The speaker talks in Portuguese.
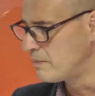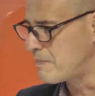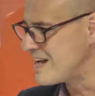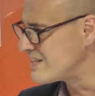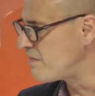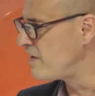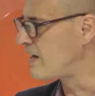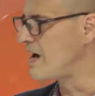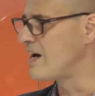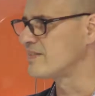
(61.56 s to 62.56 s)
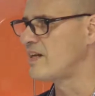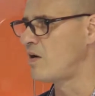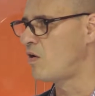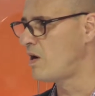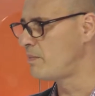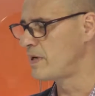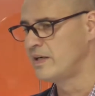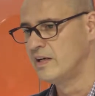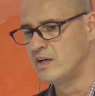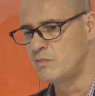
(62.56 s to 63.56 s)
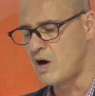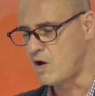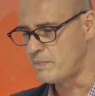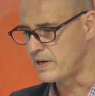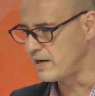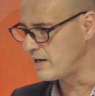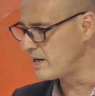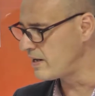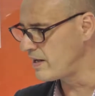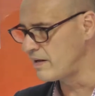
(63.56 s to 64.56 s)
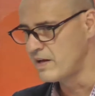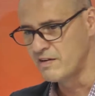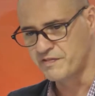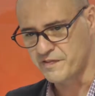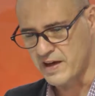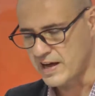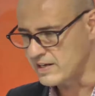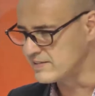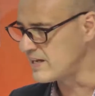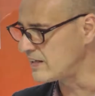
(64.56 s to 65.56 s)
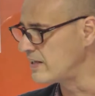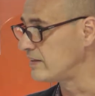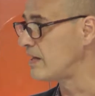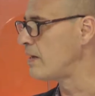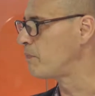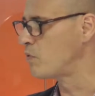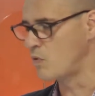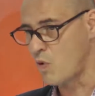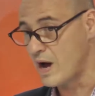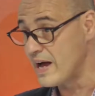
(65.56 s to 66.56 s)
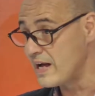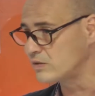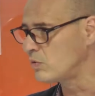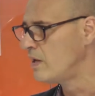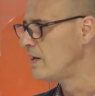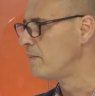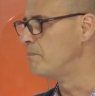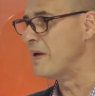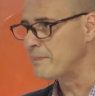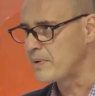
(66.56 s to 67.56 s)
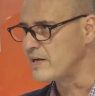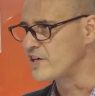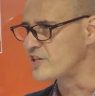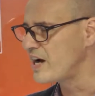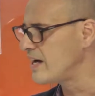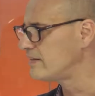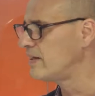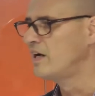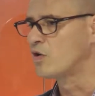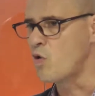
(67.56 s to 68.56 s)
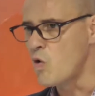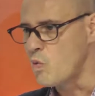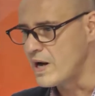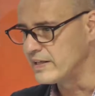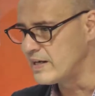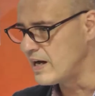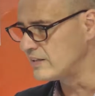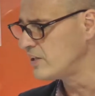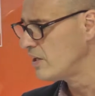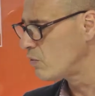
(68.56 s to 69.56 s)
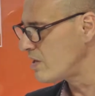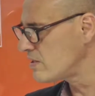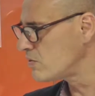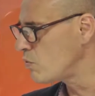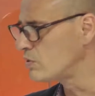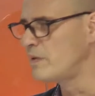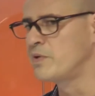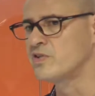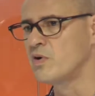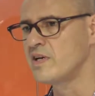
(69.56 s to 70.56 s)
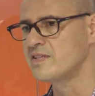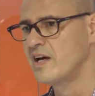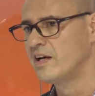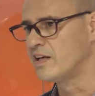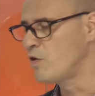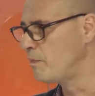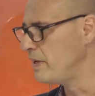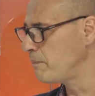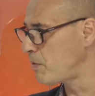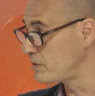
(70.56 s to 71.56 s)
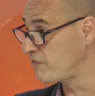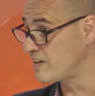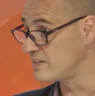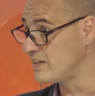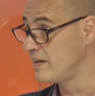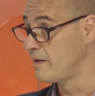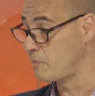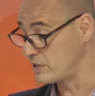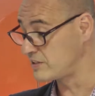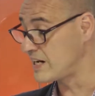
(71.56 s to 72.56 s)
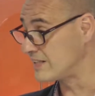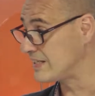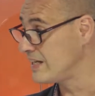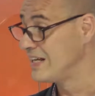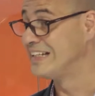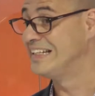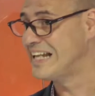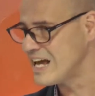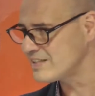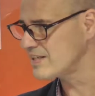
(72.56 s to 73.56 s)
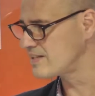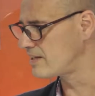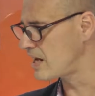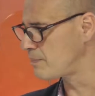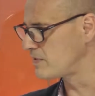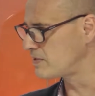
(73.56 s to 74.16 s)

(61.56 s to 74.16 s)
mais eficaz da obra, uma obra é, realizada em tempo correto, bem planejada, com qualidade. Quais as contribuições que o BIM pode fazer, pode trazer nessas etapas